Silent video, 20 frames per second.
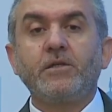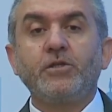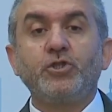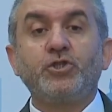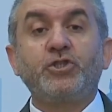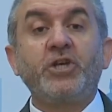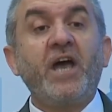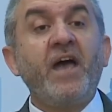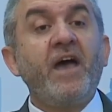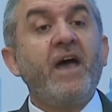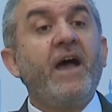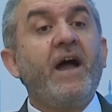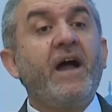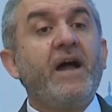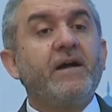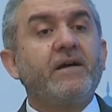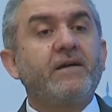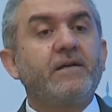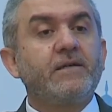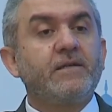جائع
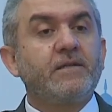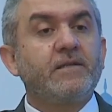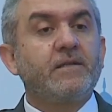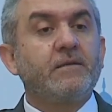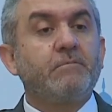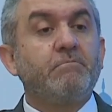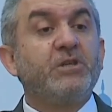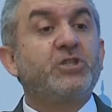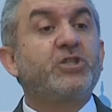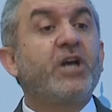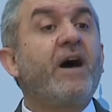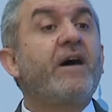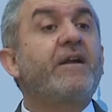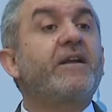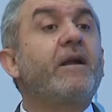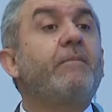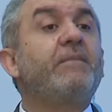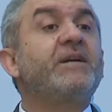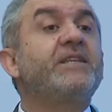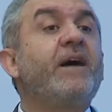بشهر
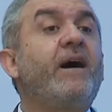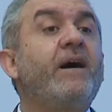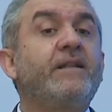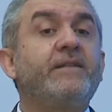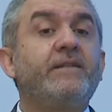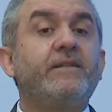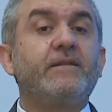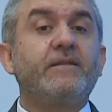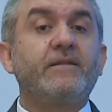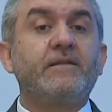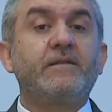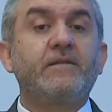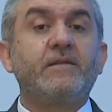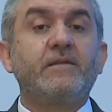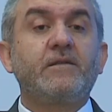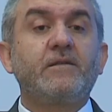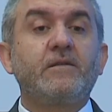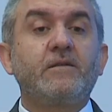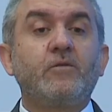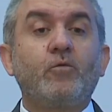رمضان
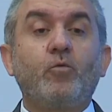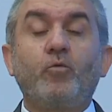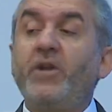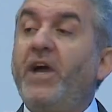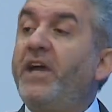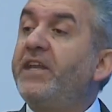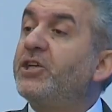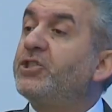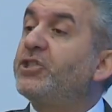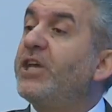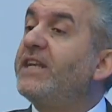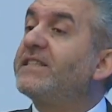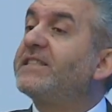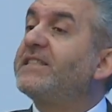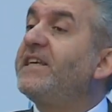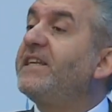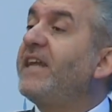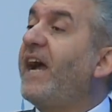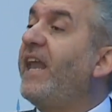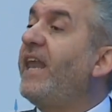ونحن
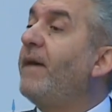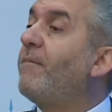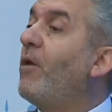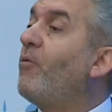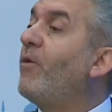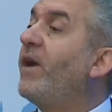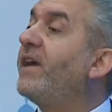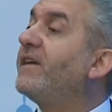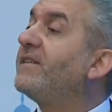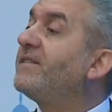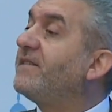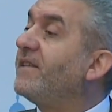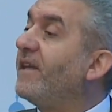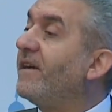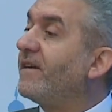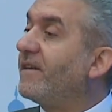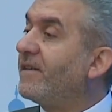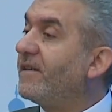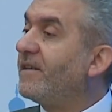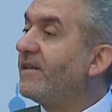جالسين على
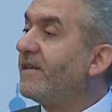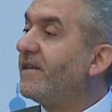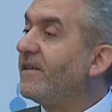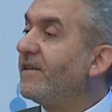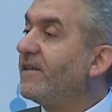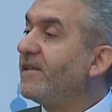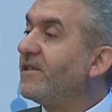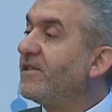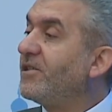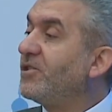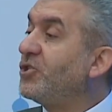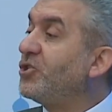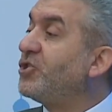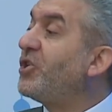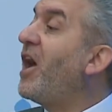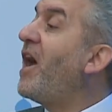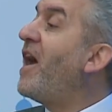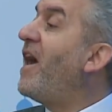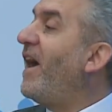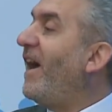موائدنا
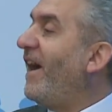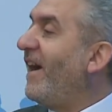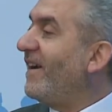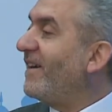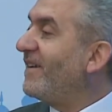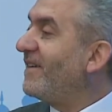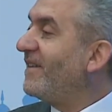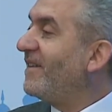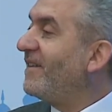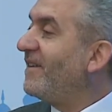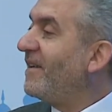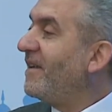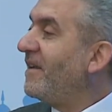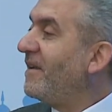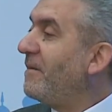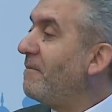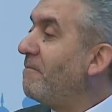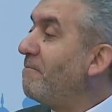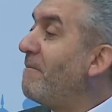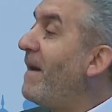جائع
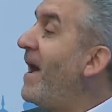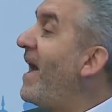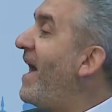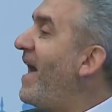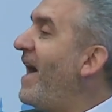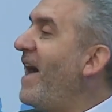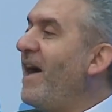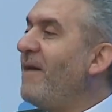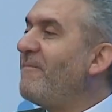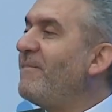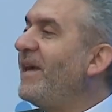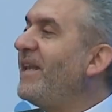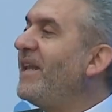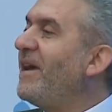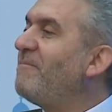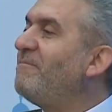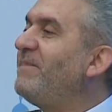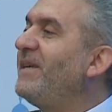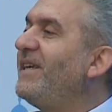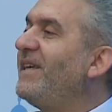ما آمن
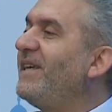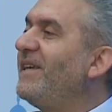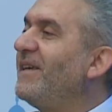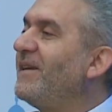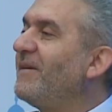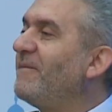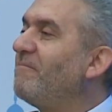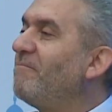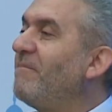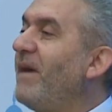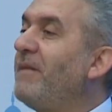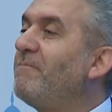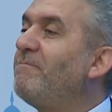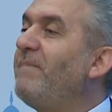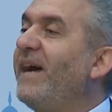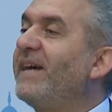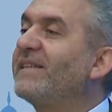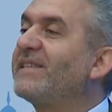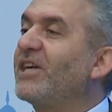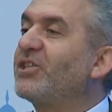بي من
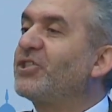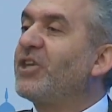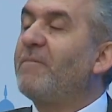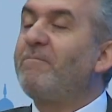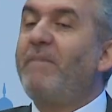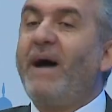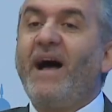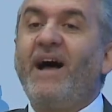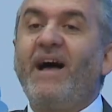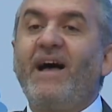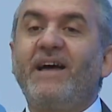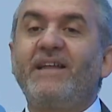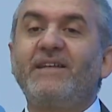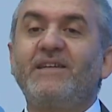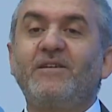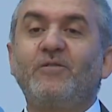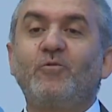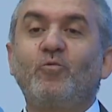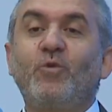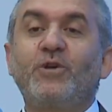بات
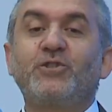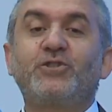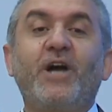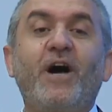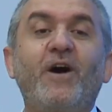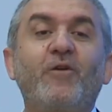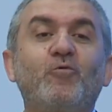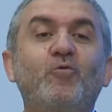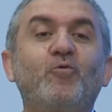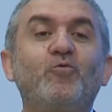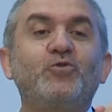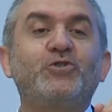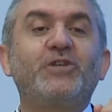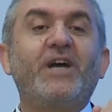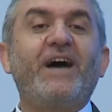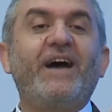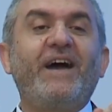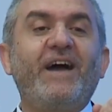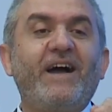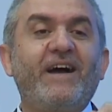شبعان وجاره
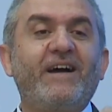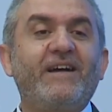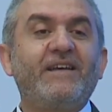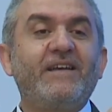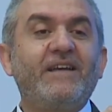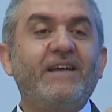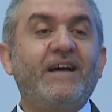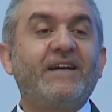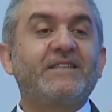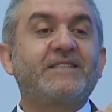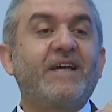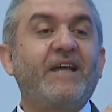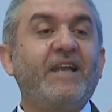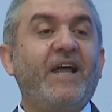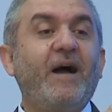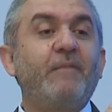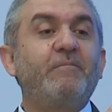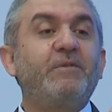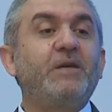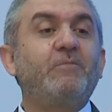جائع هذا
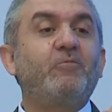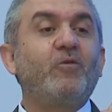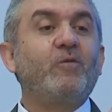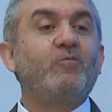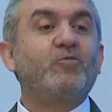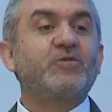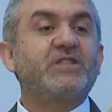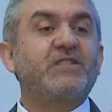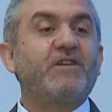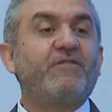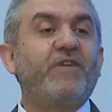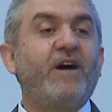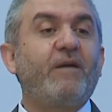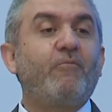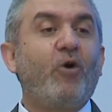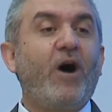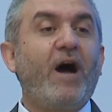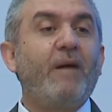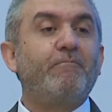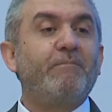الحبيب المصطفى
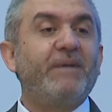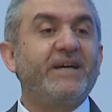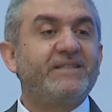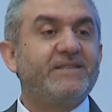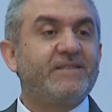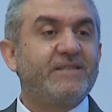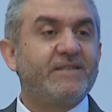محمد